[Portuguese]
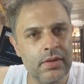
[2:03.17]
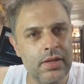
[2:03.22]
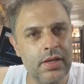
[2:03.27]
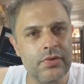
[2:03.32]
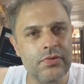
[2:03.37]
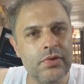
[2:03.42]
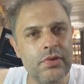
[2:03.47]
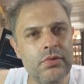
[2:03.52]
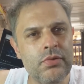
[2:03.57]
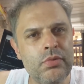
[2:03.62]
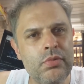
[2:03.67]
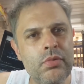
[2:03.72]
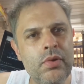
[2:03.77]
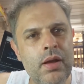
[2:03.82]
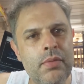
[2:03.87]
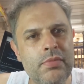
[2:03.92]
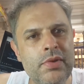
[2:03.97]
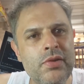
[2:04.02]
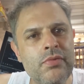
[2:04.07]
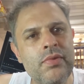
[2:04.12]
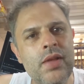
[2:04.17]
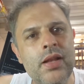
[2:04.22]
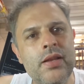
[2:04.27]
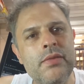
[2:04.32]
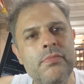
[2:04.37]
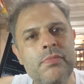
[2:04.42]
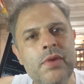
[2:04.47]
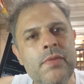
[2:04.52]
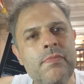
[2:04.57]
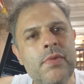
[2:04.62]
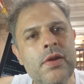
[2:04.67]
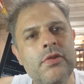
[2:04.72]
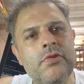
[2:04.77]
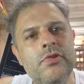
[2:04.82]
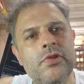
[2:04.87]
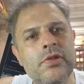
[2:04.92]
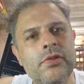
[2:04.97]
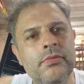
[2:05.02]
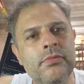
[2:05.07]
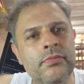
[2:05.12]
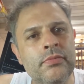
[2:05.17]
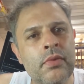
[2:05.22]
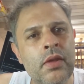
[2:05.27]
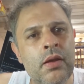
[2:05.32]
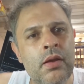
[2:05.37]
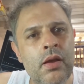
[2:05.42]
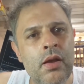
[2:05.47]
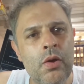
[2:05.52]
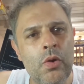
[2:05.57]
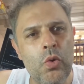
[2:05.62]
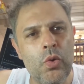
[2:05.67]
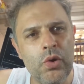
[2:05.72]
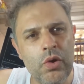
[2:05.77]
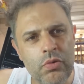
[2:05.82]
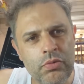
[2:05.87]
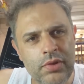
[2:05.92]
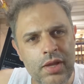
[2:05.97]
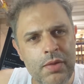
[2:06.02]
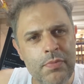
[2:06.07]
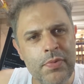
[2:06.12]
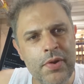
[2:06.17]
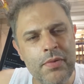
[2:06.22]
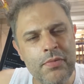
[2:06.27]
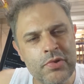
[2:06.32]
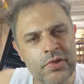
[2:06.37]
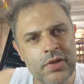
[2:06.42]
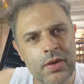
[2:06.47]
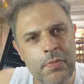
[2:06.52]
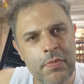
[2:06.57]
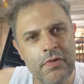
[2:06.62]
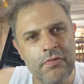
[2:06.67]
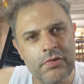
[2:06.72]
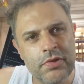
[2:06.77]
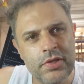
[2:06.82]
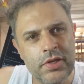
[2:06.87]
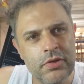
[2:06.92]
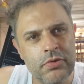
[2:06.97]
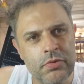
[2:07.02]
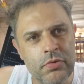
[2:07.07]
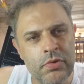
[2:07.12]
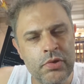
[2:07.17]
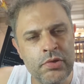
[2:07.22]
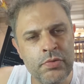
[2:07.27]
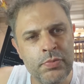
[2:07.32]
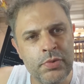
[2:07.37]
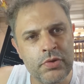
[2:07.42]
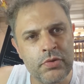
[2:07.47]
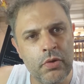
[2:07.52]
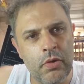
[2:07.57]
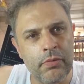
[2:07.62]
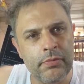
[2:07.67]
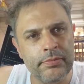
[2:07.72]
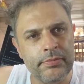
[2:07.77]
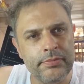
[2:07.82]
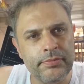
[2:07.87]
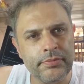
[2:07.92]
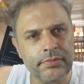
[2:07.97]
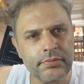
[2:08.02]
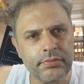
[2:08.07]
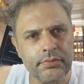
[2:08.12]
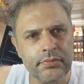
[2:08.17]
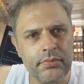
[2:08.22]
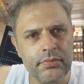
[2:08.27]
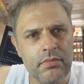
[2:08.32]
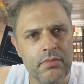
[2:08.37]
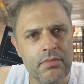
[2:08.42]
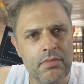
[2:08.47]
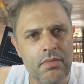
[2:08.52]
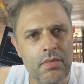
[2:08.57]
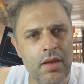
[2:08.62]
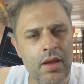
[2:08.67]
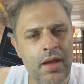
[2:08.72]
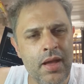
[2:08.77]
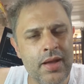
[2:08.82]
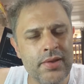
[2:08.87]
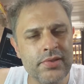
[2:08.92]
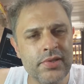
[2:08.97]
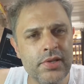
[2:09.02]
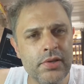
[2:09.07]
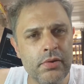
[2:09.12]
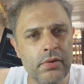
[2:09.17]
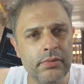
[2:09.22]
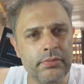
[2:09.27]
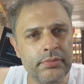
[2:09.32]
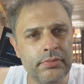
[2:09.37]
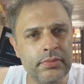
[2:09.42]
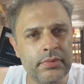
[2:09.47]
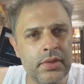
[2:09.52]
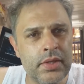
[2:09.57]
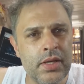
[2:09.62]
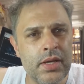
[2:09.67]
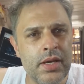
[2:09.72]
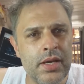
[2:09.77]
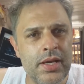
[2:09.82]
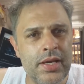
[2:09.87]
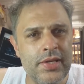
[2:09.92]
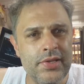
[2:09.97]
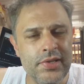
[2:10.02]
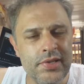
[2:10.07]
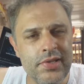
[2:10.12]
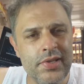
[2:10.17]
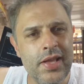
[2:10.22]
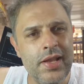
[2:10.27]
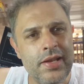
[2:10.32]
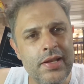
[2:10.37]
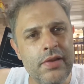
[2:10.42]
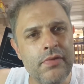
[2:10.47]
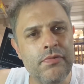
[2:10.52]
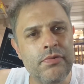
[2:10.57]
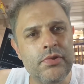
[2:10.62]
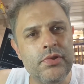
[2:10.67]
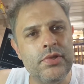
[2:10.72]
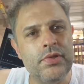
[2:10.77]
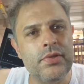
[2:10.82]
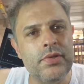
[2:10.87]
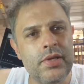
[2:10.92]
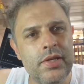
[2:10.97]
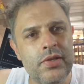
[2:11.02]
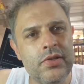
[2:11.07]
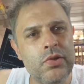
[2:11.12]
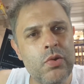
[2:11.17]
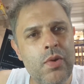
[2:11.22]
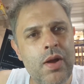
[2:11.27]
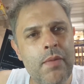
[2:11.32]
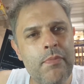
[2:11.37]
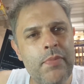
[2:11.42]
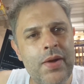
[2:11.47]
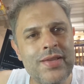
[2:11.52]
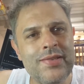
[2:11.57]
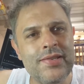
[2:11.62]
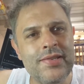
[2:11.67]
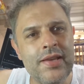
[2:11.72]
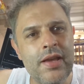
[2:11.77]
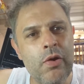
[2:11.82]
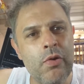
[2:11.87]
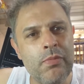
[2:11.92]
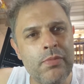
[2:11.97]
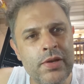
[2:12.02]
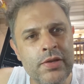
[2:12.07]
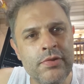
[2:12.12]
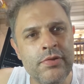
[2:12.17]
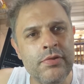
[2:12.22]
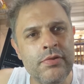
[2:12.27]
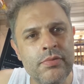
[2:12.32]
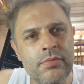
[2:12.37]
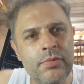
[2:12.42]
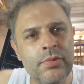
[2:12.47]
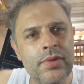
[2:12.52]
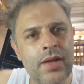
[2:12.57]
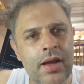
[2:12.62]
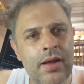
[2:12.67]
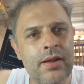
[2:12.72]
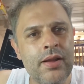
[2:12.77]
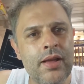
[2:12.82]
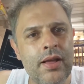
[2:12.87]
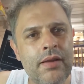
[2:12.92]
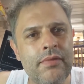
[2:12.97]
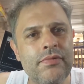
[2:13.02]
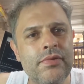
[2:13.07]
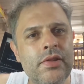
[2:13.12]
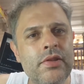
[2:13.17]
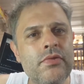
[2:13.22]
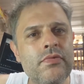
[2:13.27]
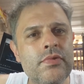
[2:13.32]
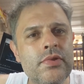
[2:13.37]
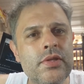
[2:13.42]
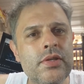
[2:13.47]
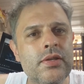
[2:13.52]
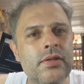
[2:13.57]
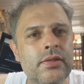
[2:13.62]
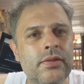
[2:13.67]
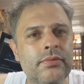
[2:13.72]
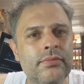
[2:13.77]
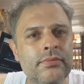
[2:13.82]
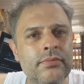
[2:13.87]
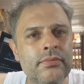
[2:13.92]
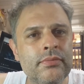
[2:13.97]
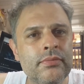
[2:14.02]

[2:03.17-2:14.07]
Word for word: E às vezes o caminho está ali bem pertinho. O que eu tenho para mostrar para vocês hoje, pessoal, é assim, ó. Existem livros que são capazes realmente de mudar a vida de vocês.